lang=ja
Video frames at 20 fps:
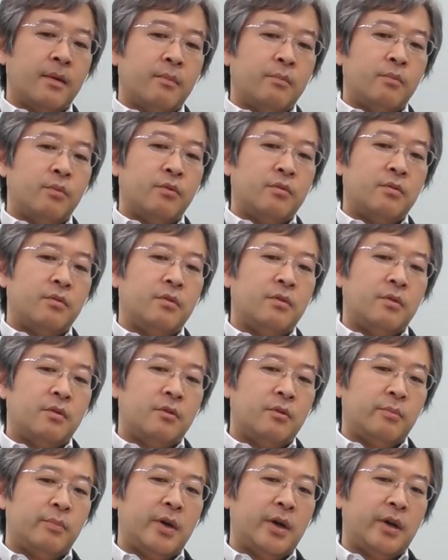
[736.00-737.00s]
僕
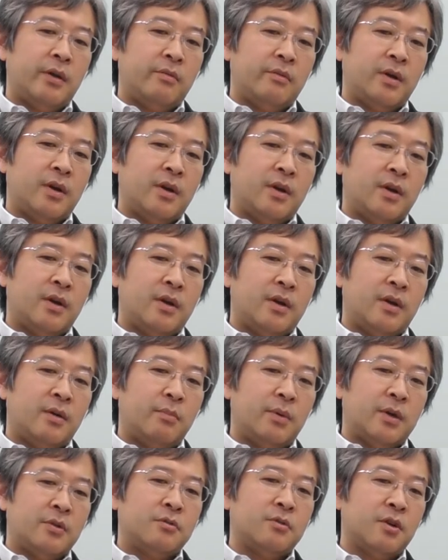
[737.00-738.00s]
の場合は、
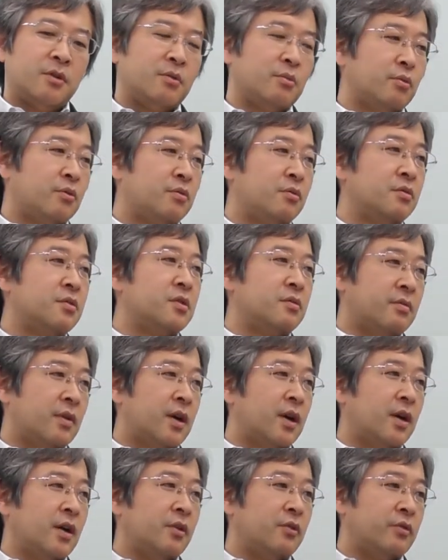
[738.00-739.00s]
まあ少なくとも当時
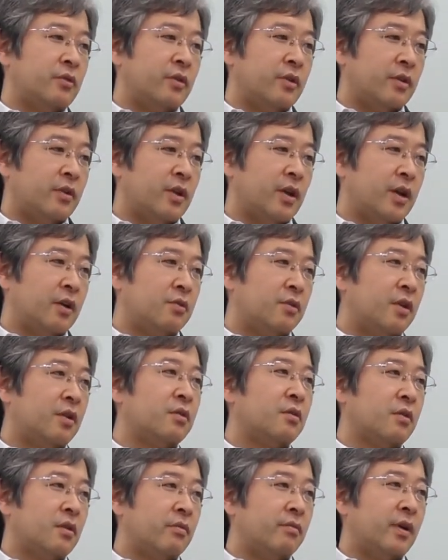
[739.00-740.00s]
は、要するに大学出
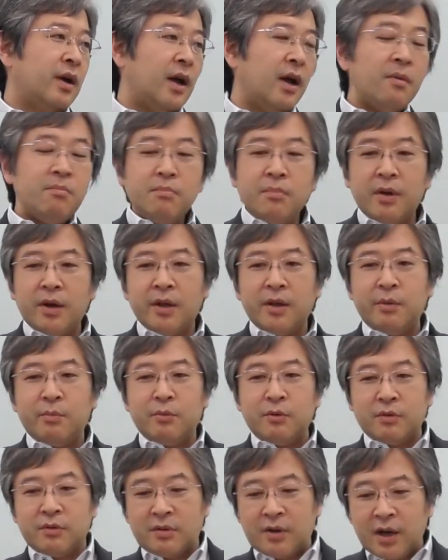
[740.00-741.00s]
るときは、あんまり
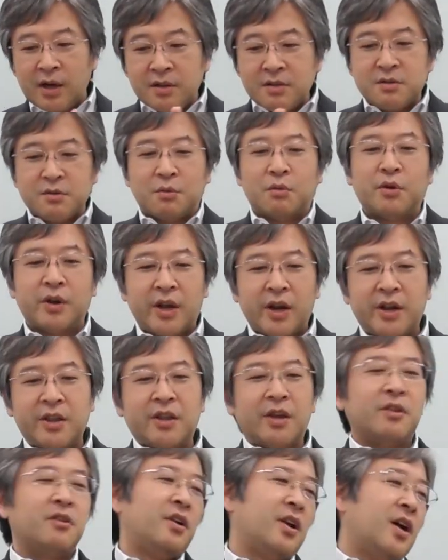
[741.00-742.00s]
もう元祖これやり
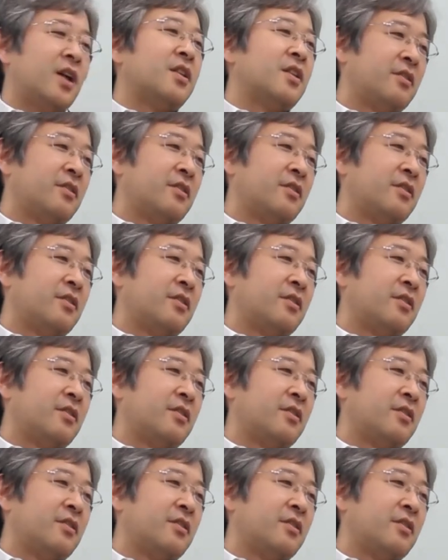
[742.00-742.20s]
たいってなかっ